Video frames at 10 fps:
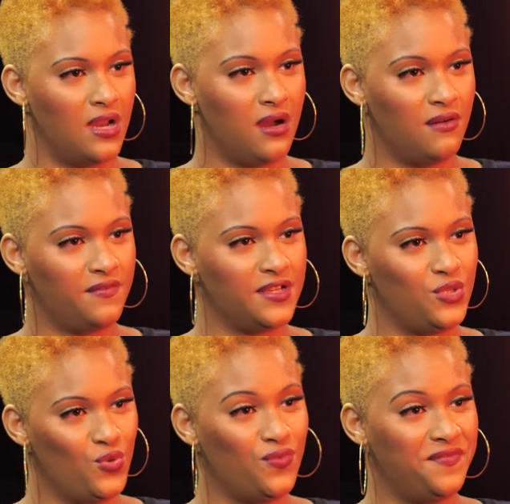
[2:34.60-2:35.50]
de là, en
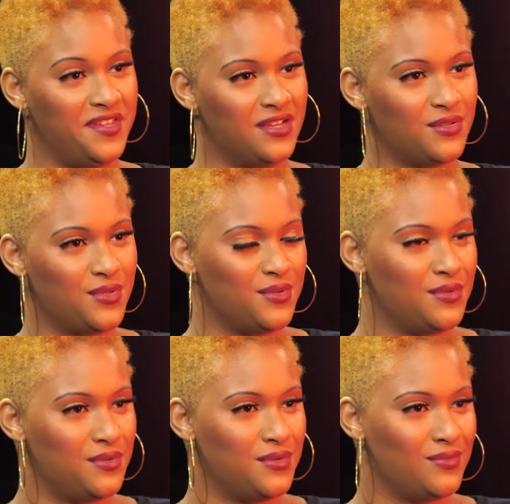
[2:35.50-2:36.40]
fait, d'où vient
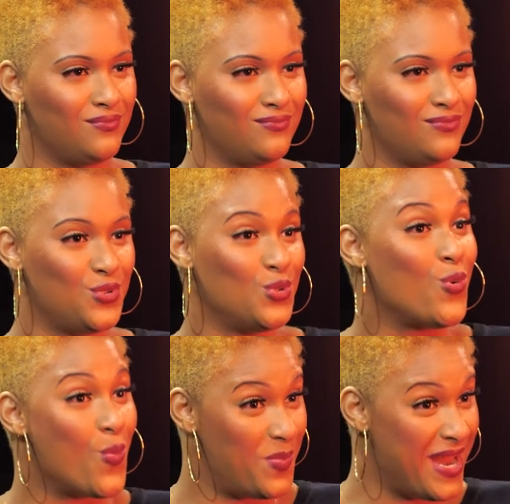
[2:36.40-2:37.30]
ce, ce
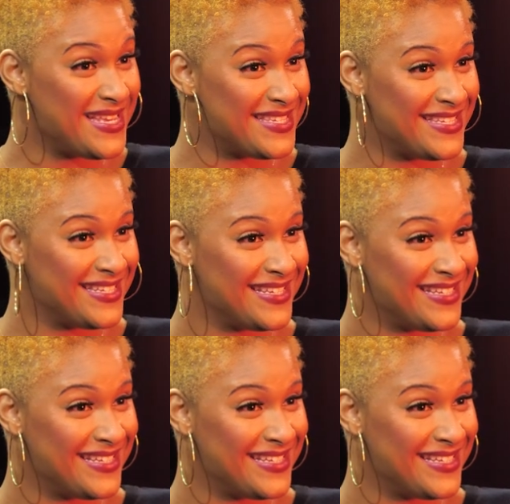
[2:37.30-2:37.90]
complexe